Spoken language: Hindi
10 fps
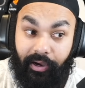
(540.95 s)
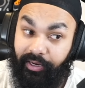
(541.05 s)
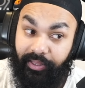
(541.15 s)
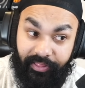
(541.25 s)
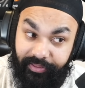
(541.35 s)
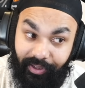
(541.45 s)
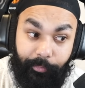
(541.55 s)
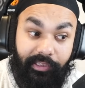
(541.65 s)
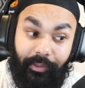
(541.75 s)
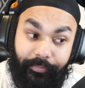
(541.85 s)
खाना नहीं देना
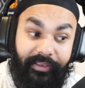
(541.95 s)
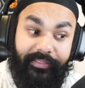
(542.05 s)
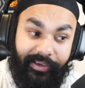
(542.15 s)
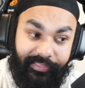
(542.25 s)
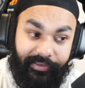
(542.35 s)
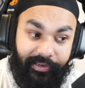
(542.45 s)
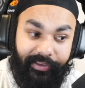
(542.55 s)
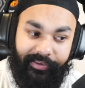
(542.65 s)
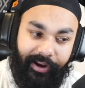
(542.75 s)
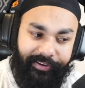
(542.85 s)
मतलब कि नहीं देना
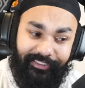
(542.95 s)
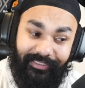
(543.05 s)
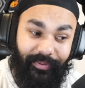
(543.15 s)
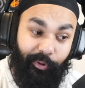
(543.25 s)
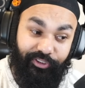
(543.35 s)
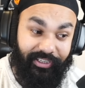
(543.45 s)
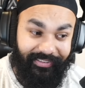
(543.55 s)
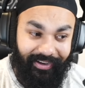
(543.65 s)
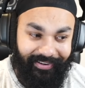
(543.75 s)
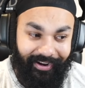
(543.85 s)
लेकिन आंटी जी भी बहुत
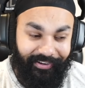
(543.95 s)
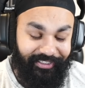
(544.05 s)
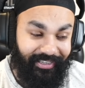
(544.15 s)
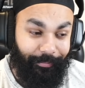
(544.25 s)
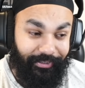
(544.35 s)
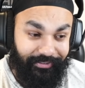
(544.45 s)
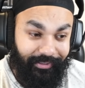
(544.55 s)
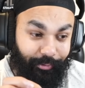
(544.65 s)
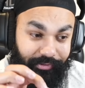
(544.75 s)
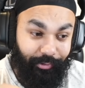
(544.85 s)
आता है आंटी जी के पर्स के
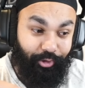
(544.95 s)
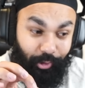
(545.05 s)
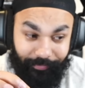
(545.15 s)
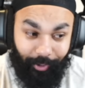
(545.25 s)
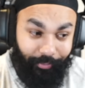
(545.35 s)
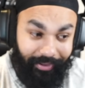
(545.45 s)
अंदर कुछ ना कुछ छुपा हुआ